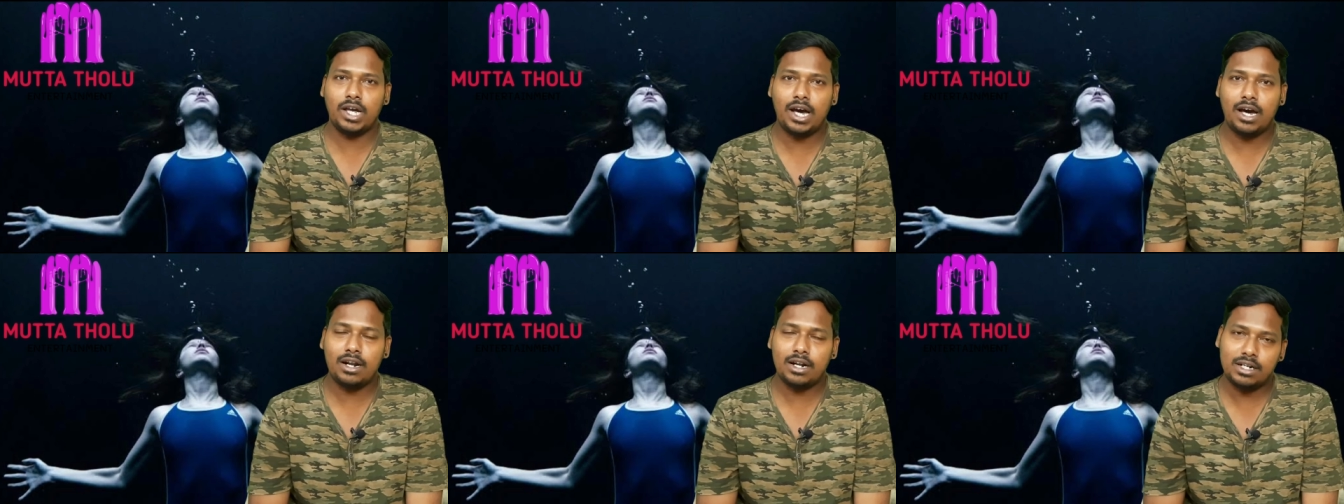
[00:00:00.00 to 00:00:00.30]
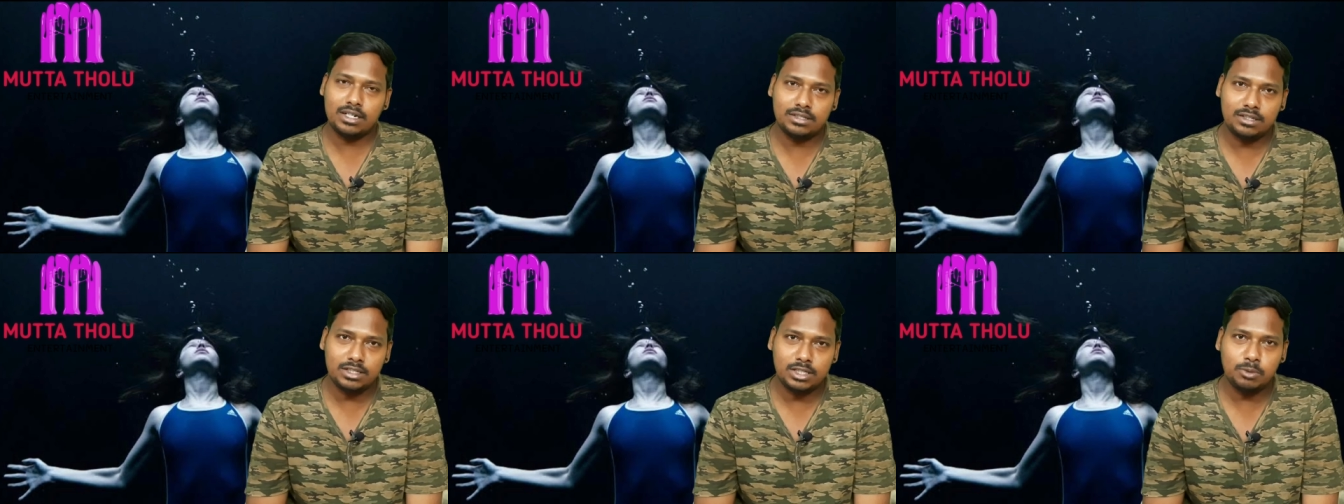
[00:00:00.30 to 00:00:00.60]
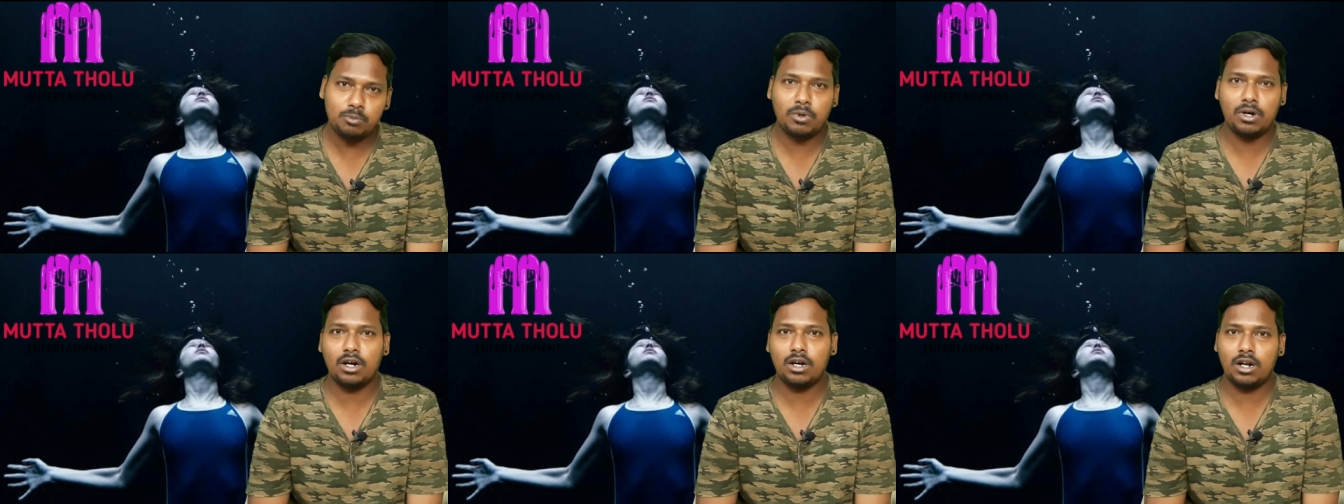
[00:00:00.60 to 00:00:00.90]
யார் ரசித்து
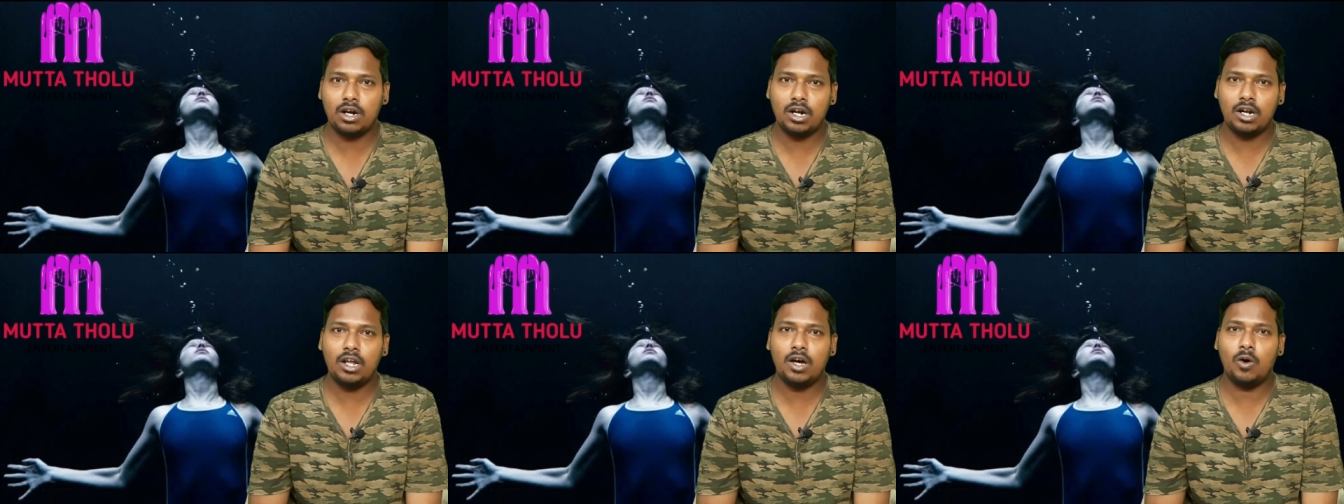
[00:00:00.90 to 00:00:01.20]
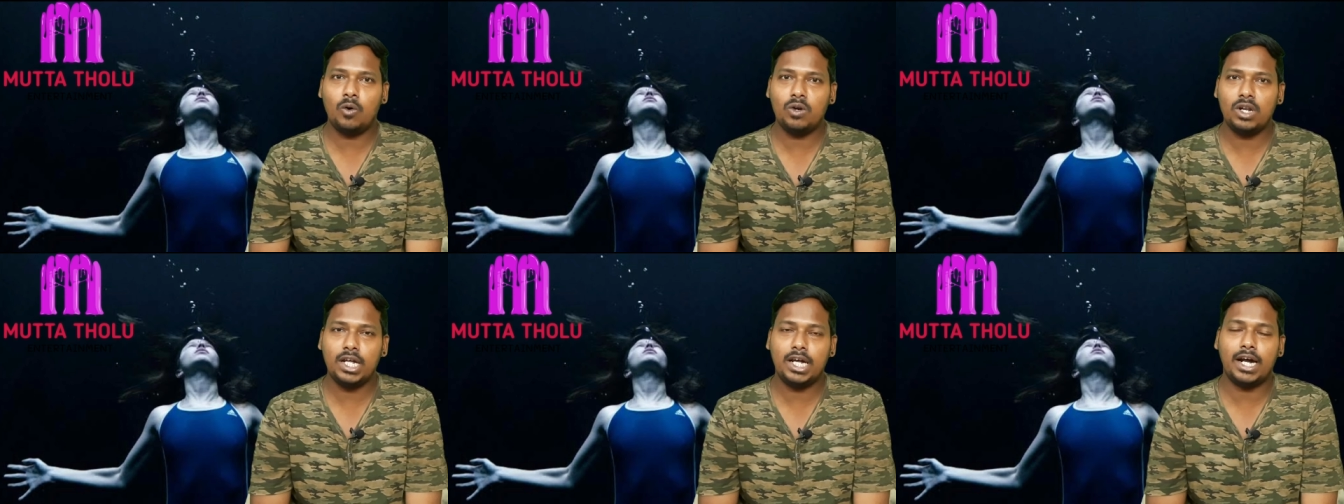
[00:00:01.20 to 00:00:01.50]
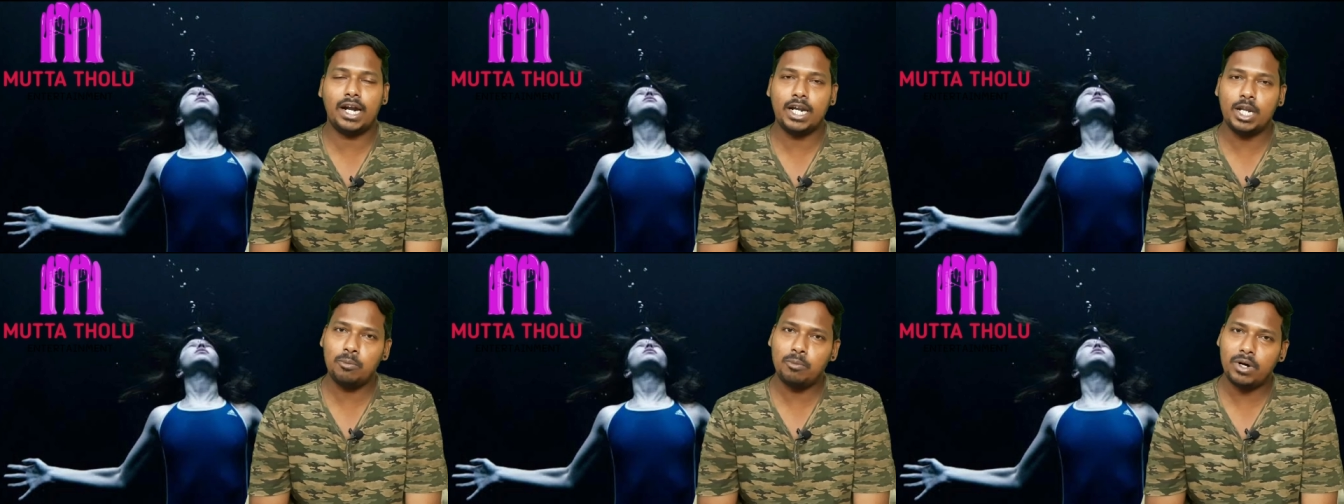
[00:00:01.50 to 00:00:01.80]
பார்க்குறாங்களோ அவங்களுக்கு
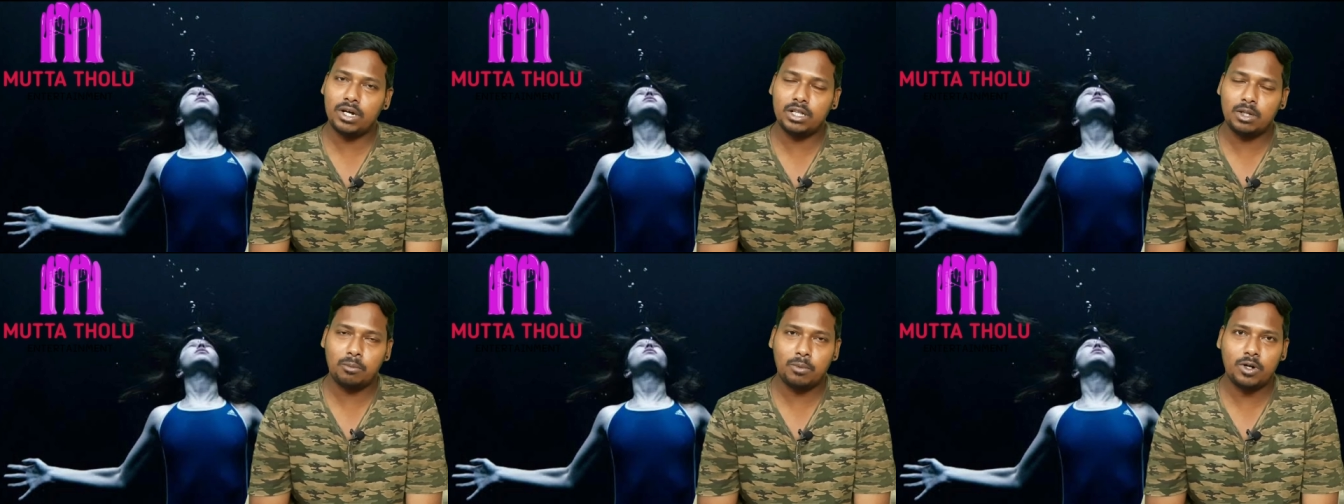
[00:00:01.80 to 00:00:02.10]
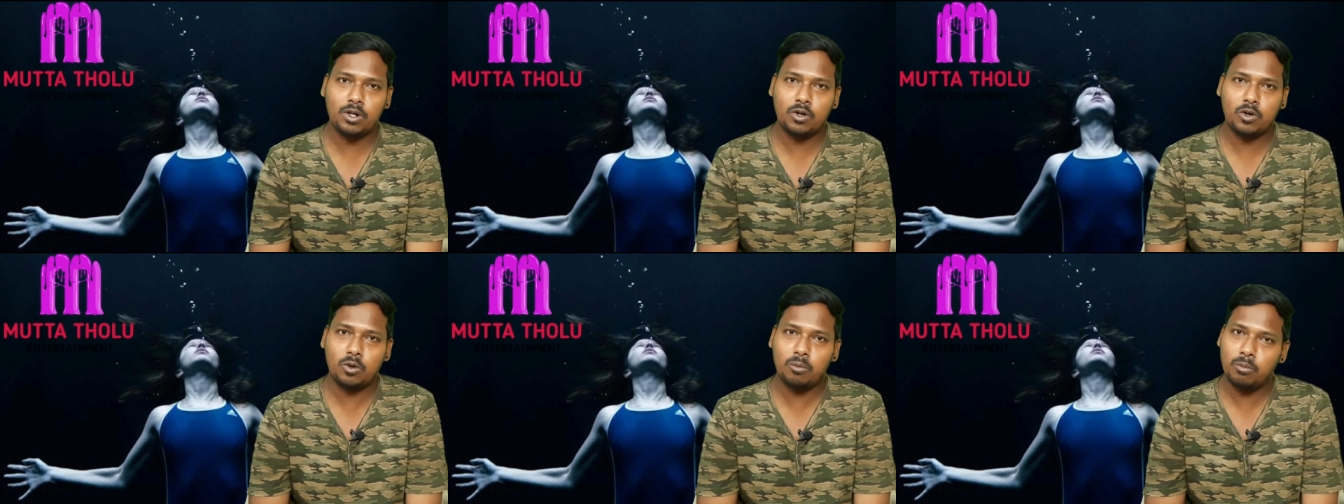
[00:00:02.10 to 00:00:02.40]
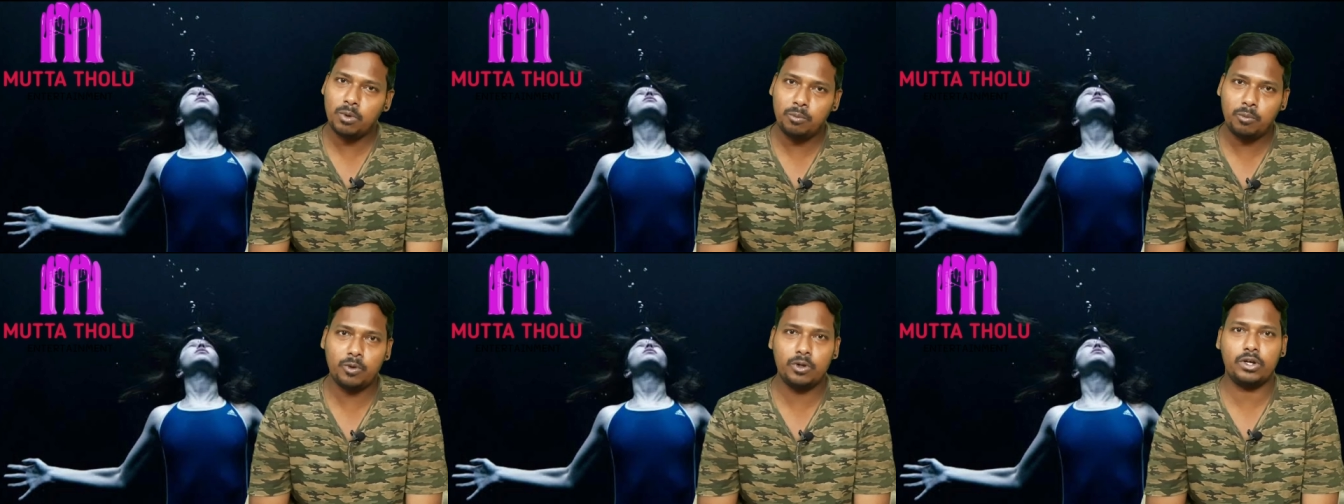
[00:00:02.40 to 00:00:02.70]
கண்டிப்பாக இந்த படம்
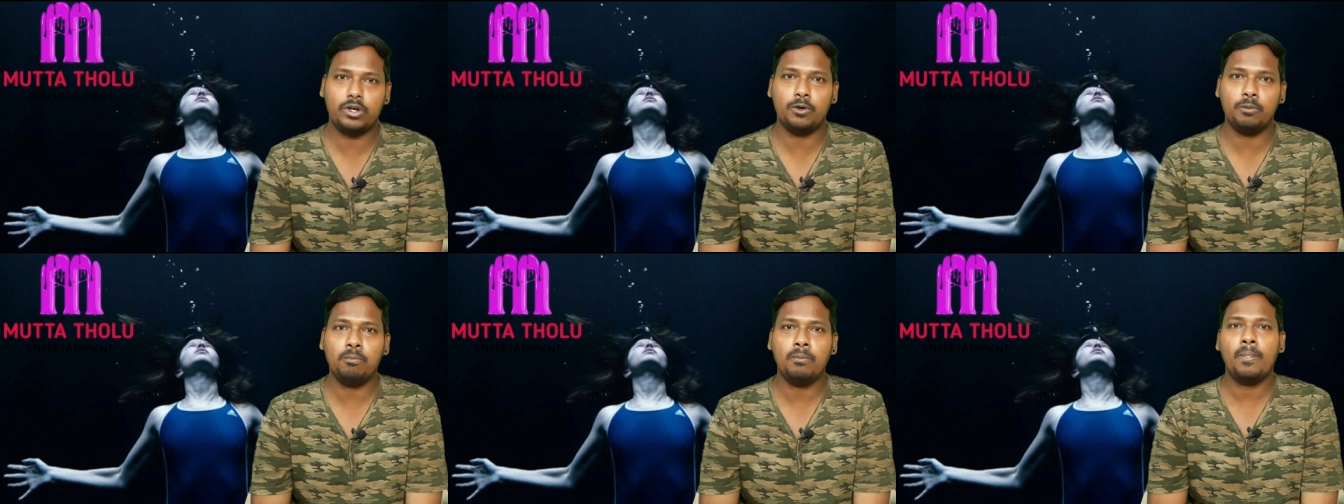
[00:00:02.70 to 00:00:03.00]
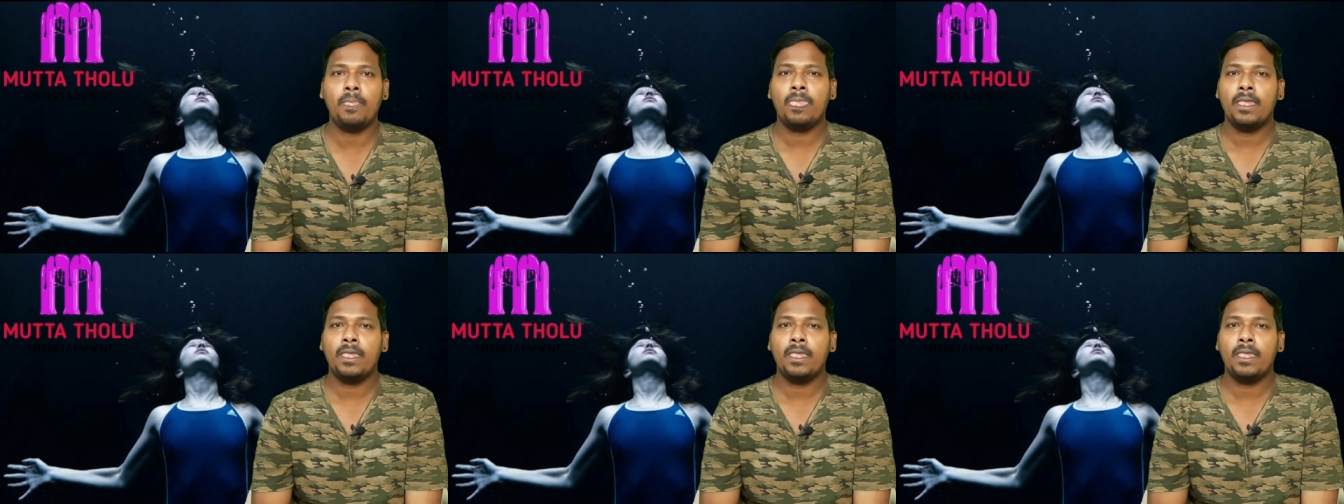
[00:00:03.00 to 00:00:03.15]
ரொம்ப பிடிக்கும்